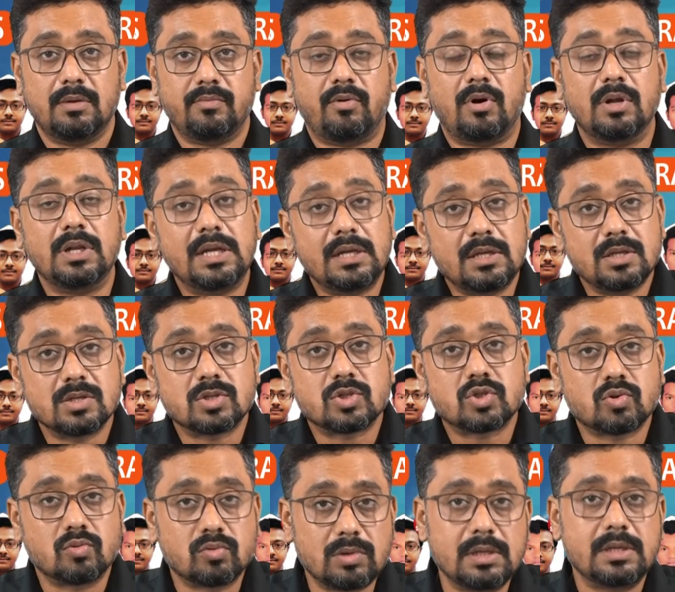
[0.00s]
ফলে
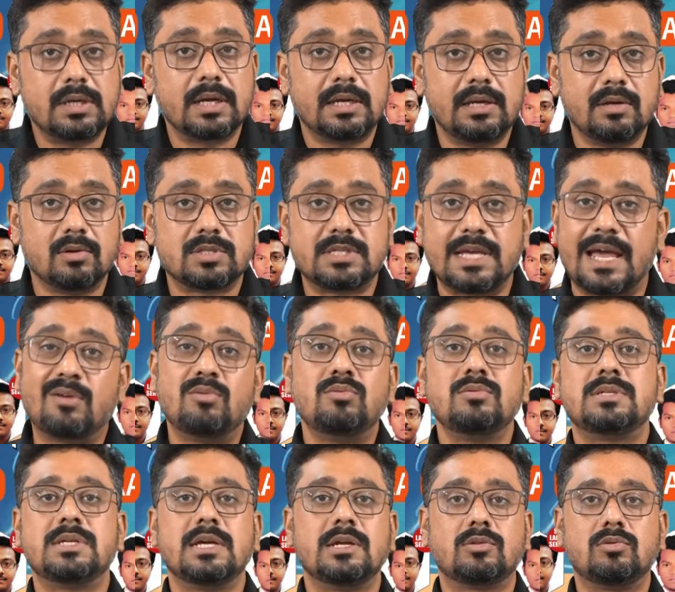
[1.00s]
স্টুডেন্টরা কী হচ্ছে এখন
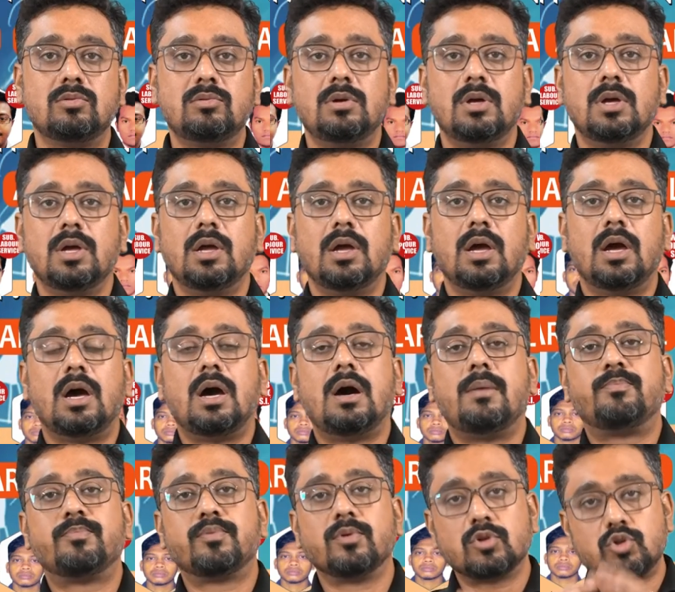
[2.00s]
যেহেতু
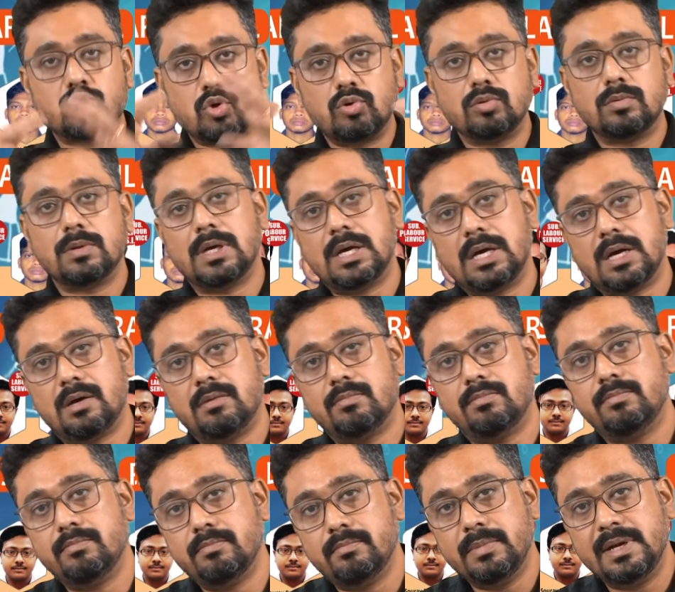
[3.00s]
প্রচুর
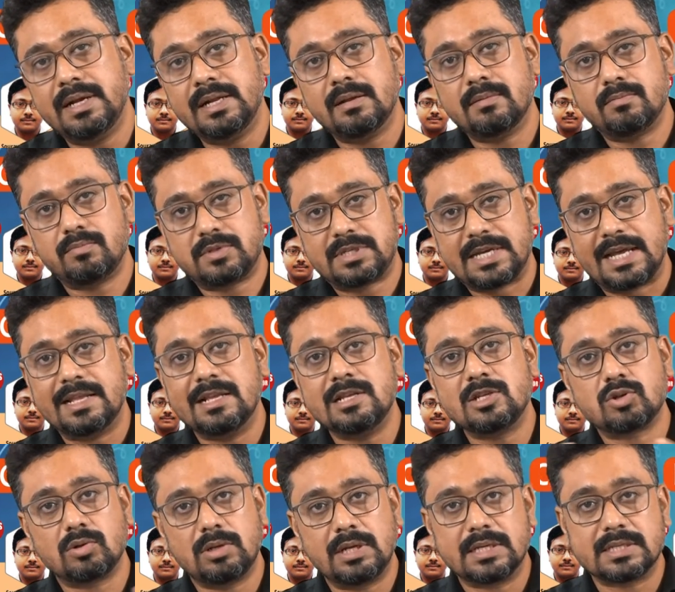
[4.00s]
চ্যানেল
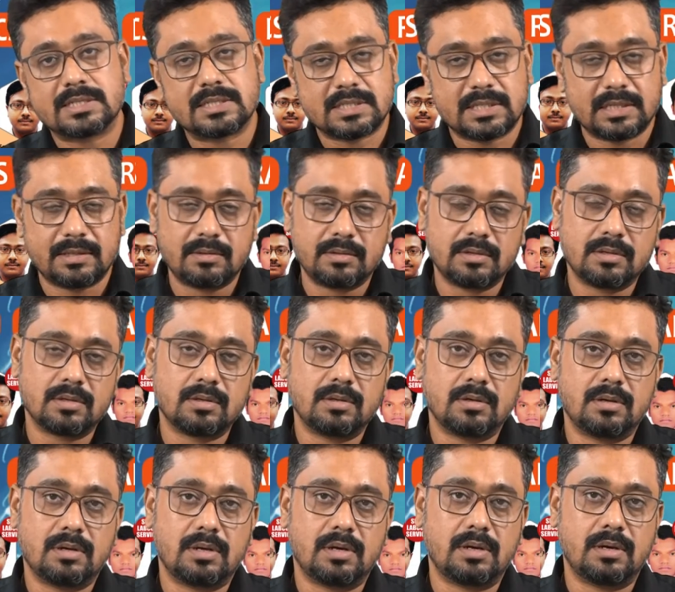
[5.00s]
চলে এসছে
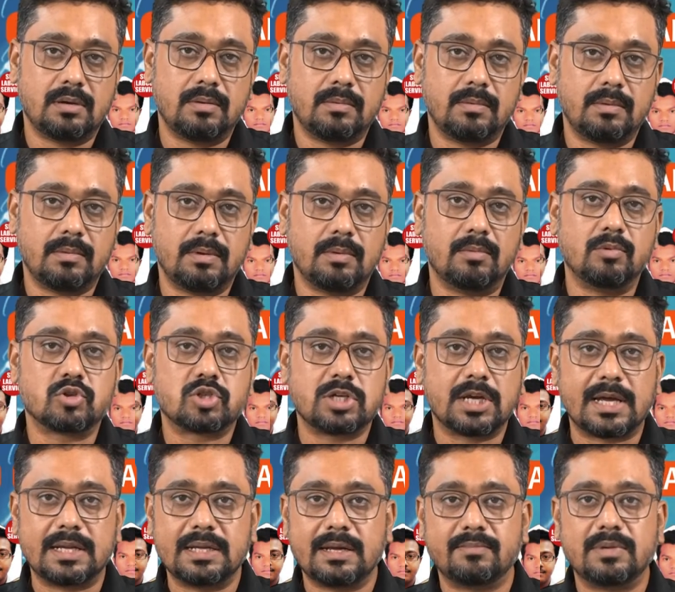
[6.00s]
এবং
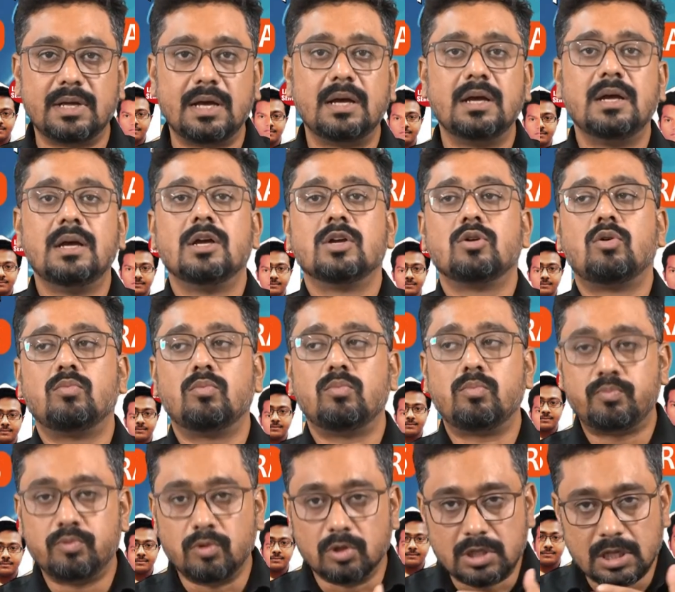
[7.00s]
সেখানে আমরা
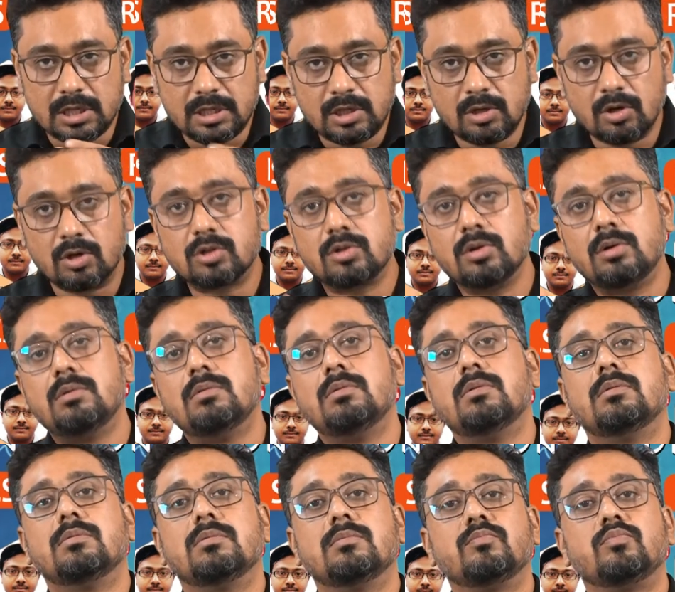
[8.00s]
প্রতিনিয়ত
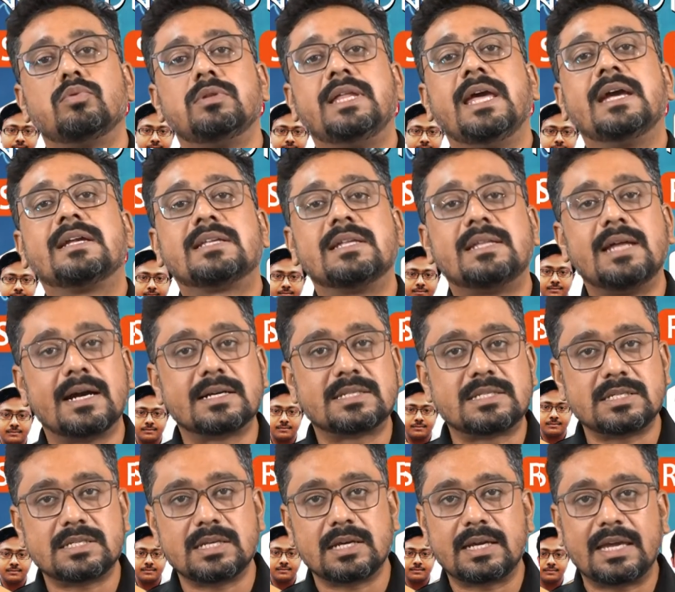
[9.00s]
দেখতে
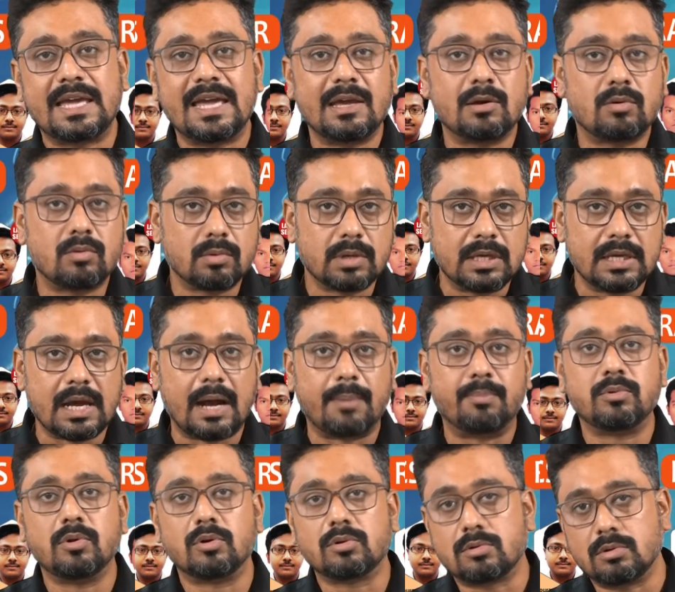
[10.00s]
থাকছি যে কে কি
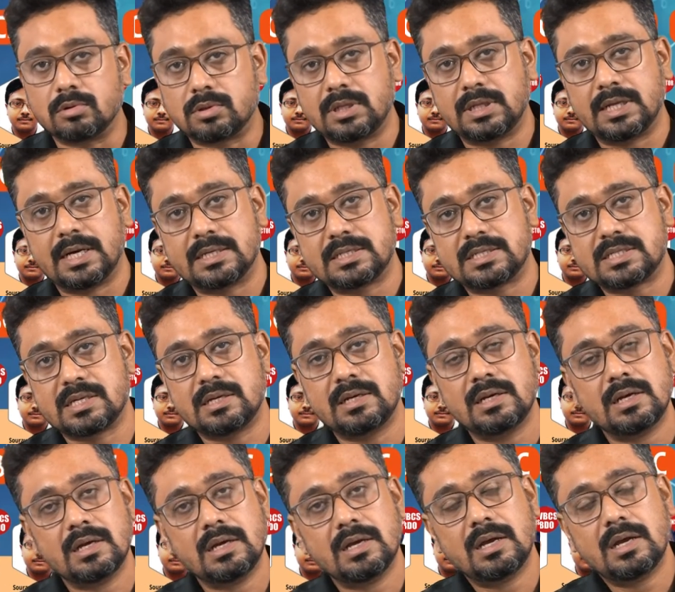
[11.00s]
আপলোড করতে থাকছে
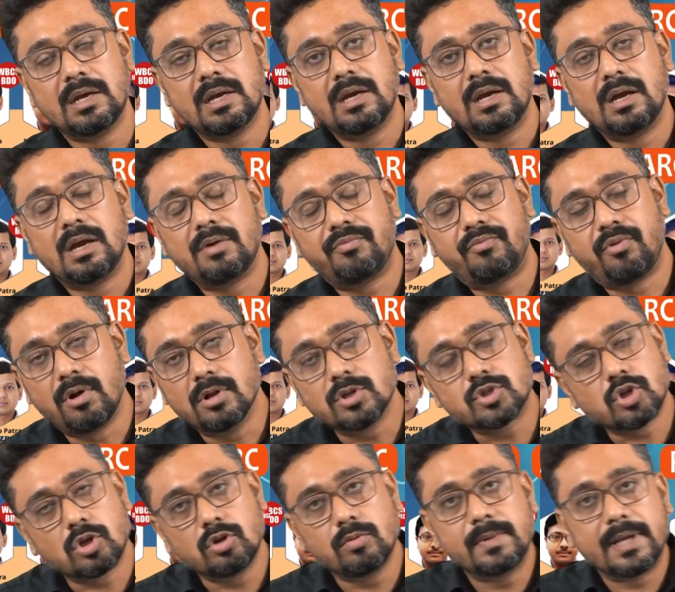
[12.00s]

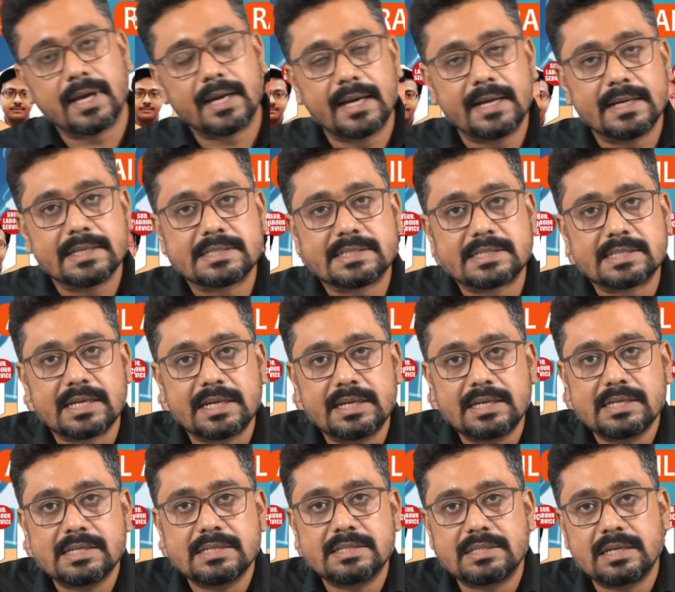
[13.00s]
ফলস্বরূপ দেখা যাচ্ছে
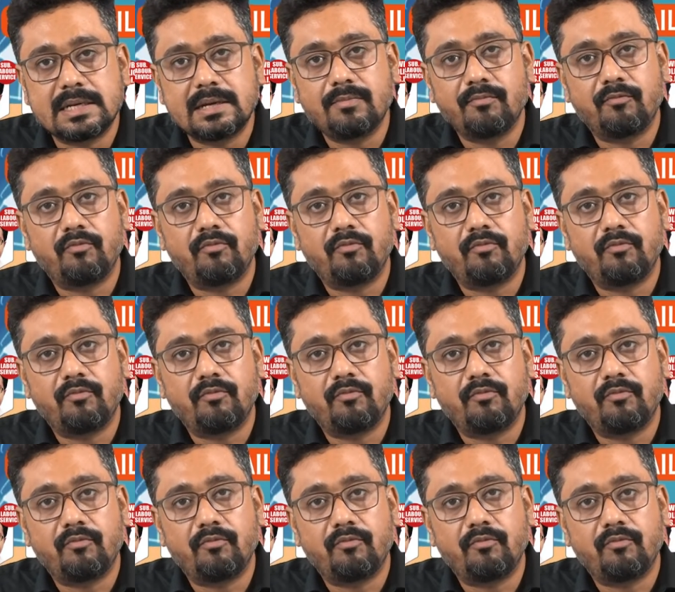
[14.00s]
যে